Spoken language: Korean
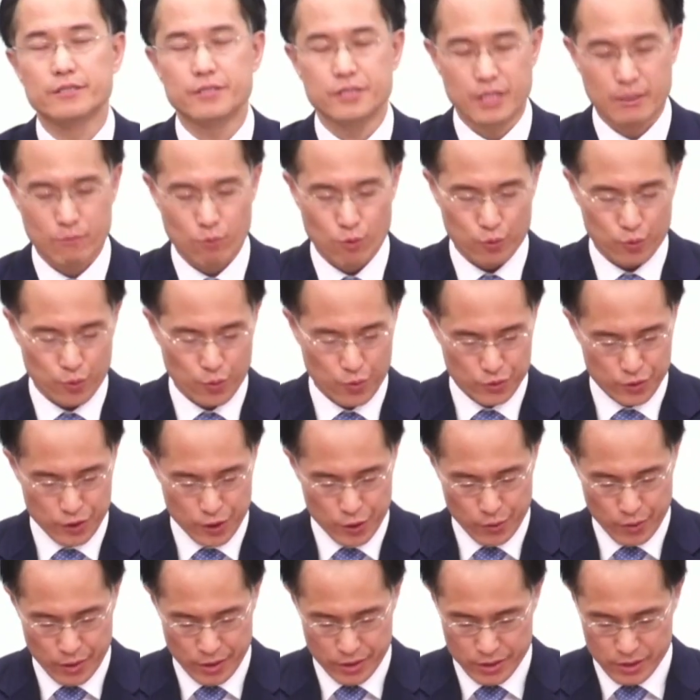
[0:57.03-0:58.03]
제목으로
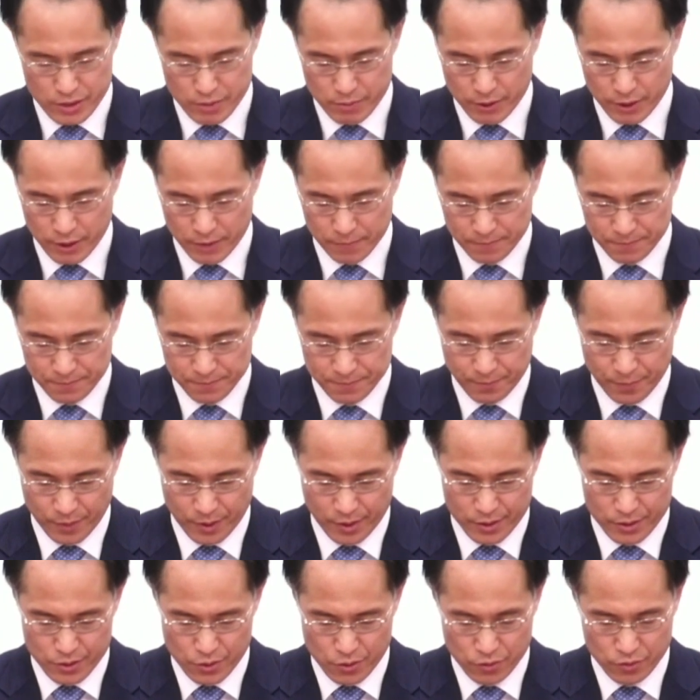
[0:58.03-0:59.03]
설교하겠습니다.
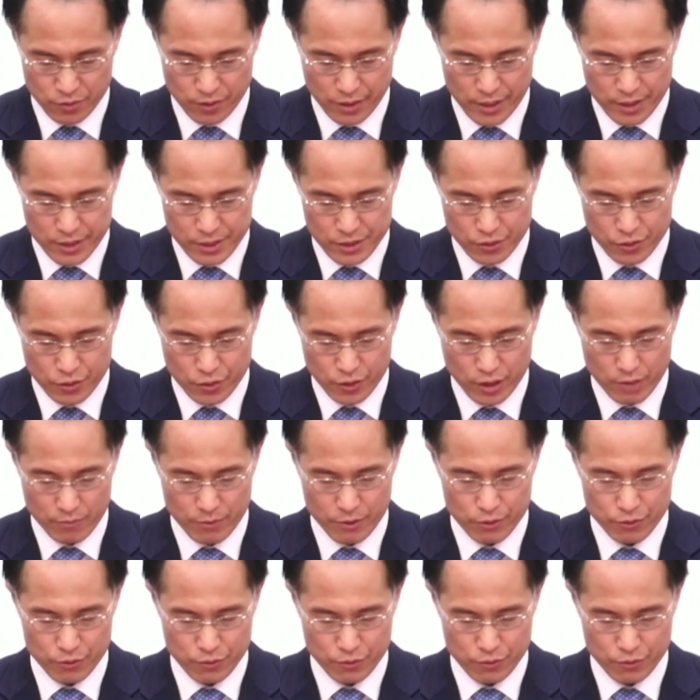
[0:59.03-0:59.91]
성대한 저녁의 비유.